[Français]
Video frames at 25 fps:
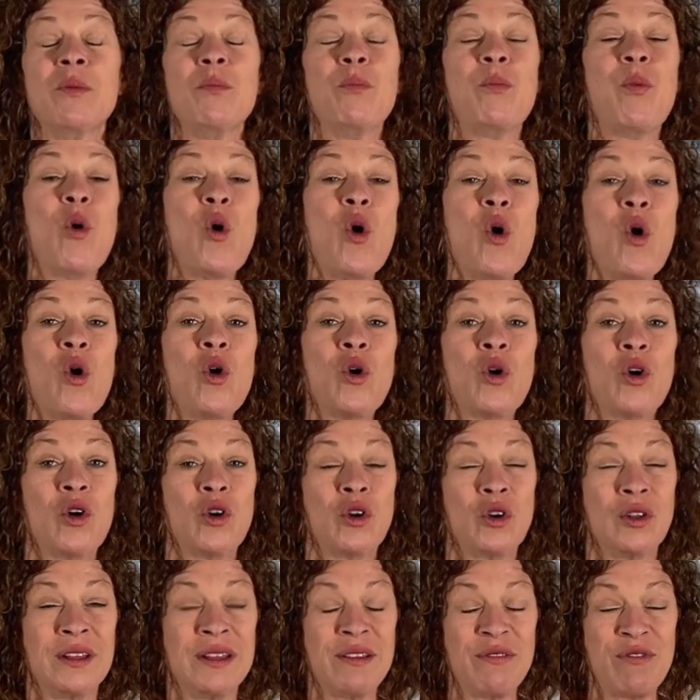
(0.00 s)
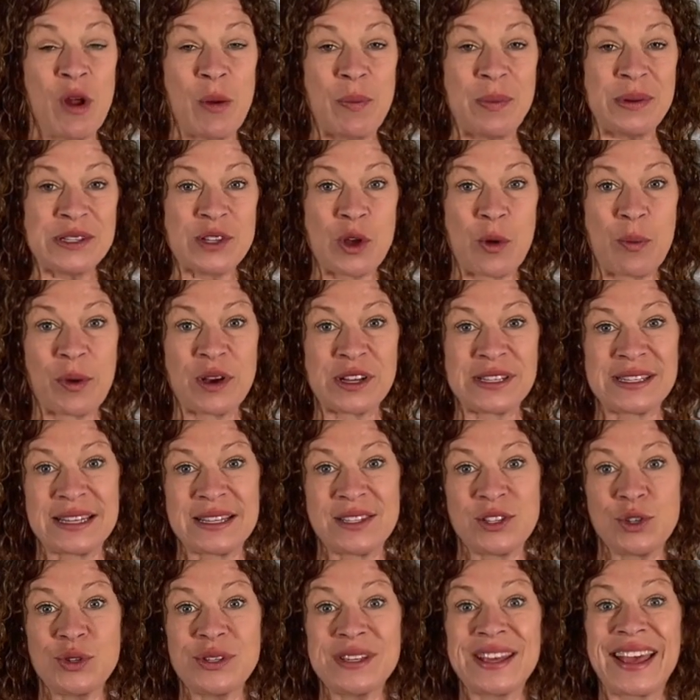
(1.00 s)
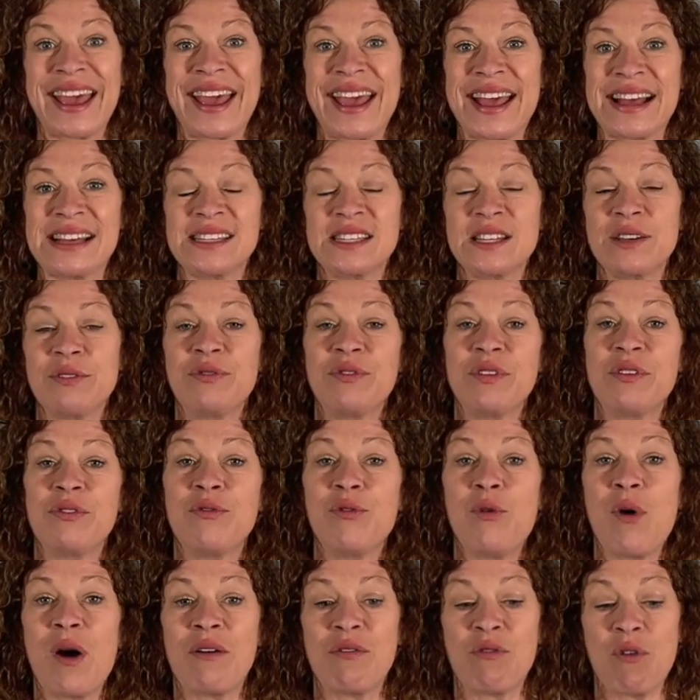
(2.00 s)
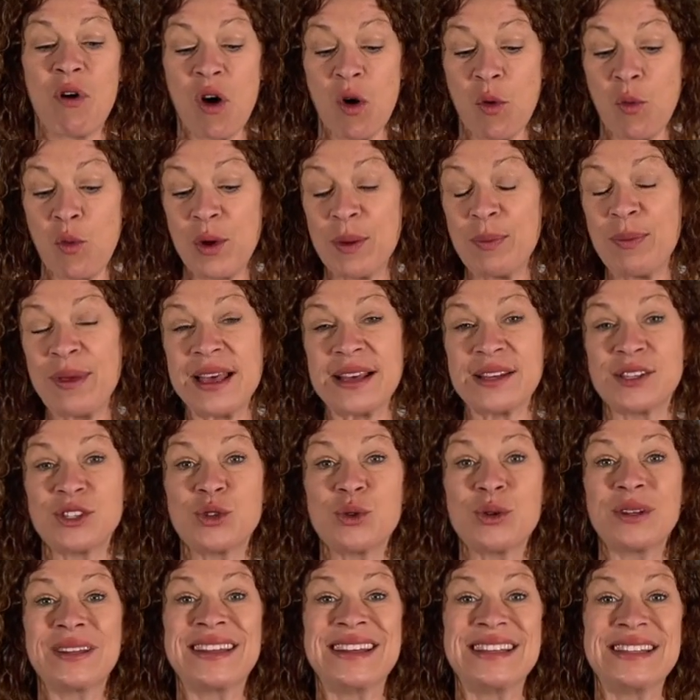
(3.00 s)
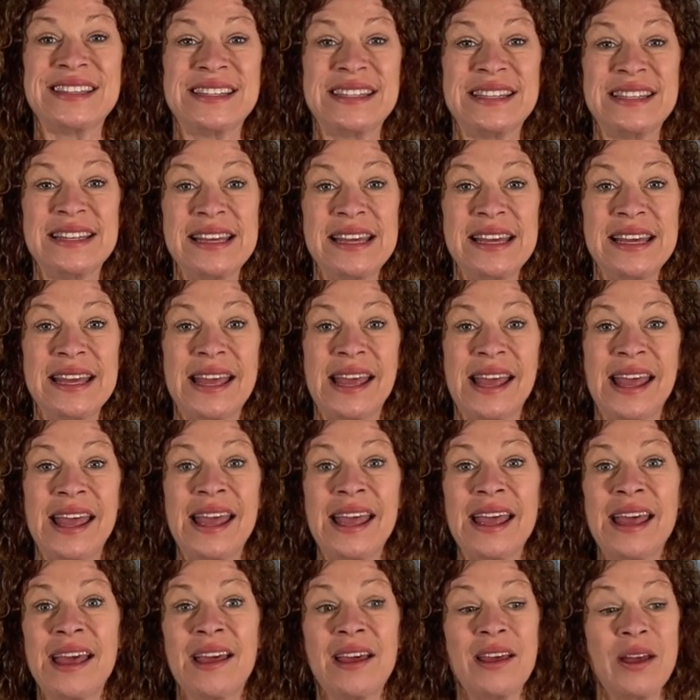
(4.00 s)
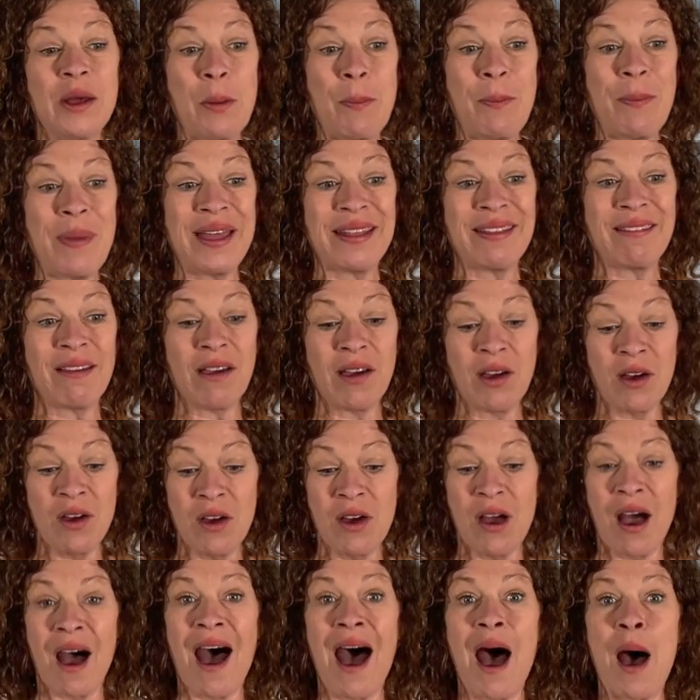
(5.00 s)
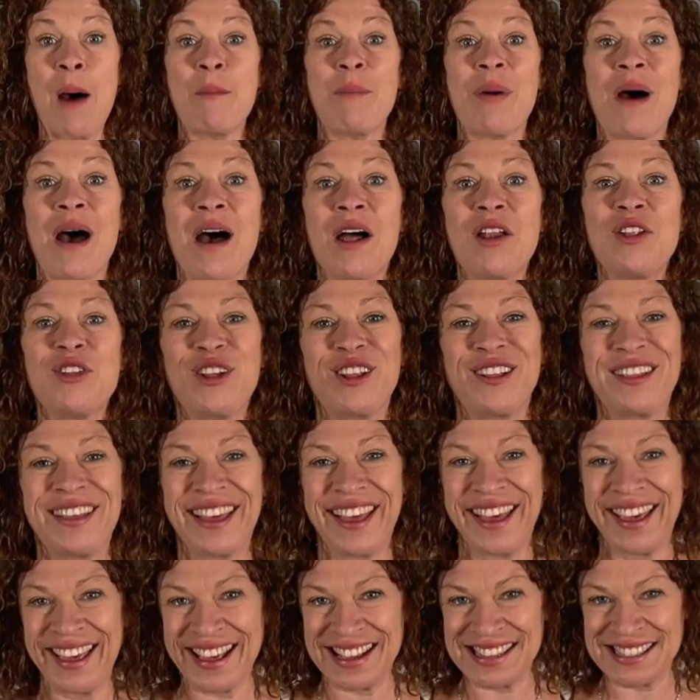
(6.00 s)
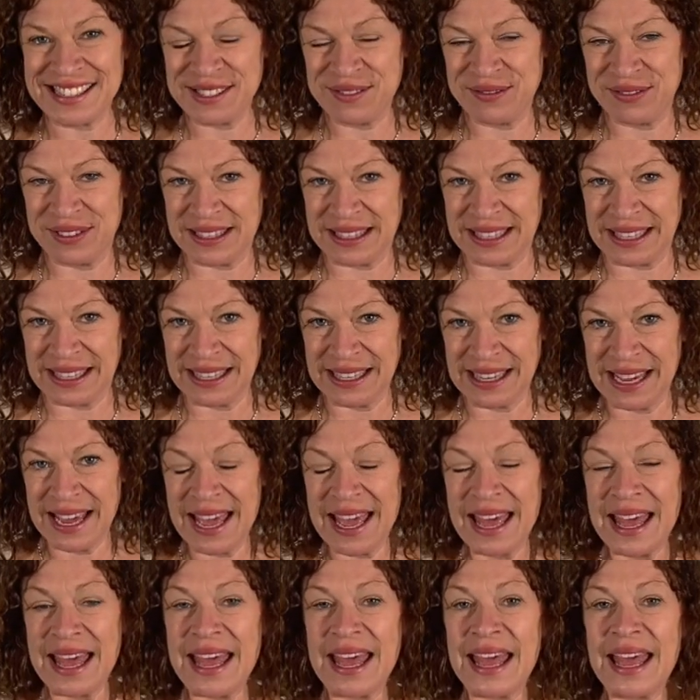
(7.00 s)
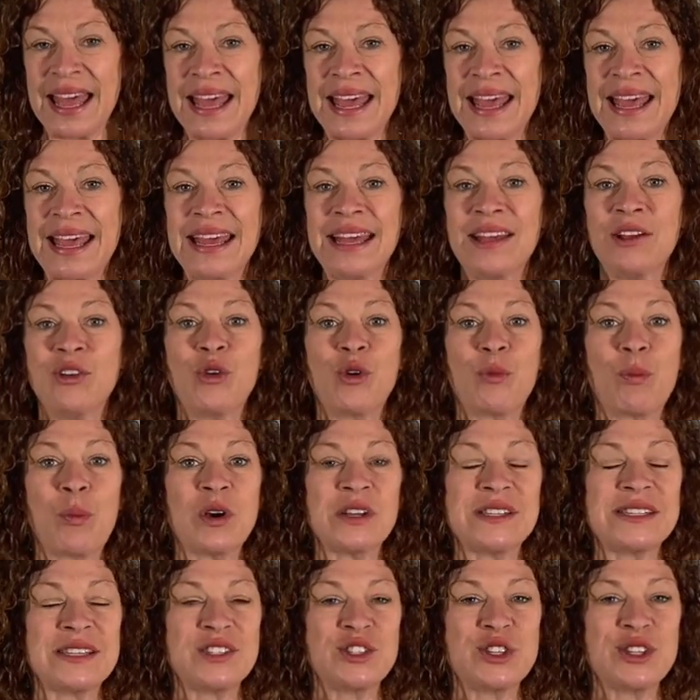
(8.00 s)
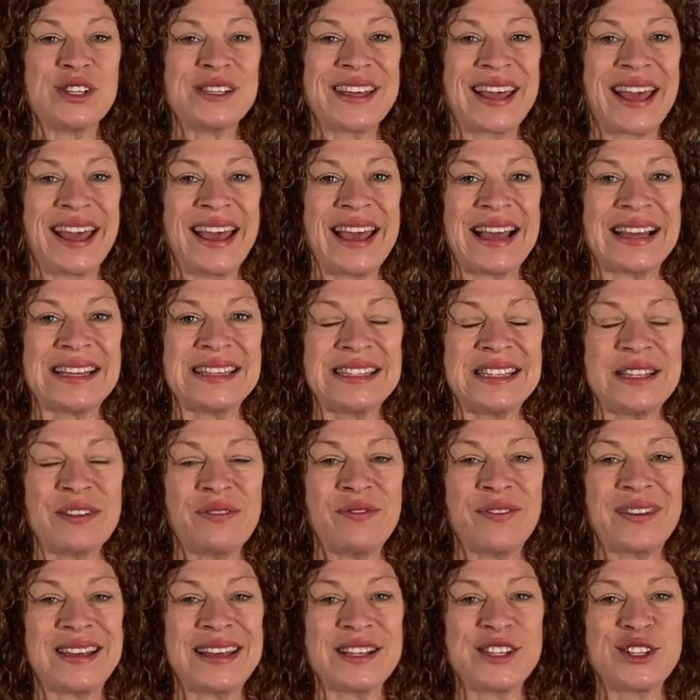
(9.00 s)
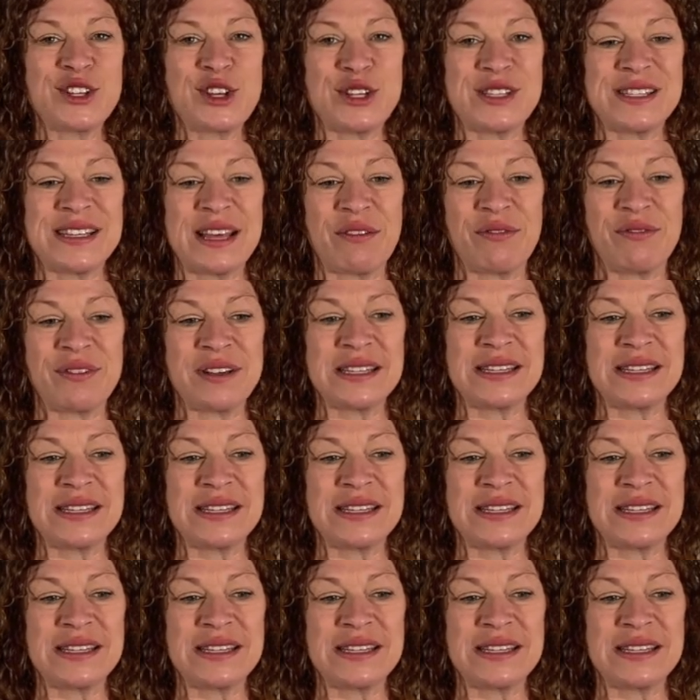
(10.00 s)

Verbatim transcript: Pour développer son processus créatif, il faut avoir, oui, bien sûr, des idées et mettre en branle notre créativité. Et un processus créatif, qu'est-ce que ça fait?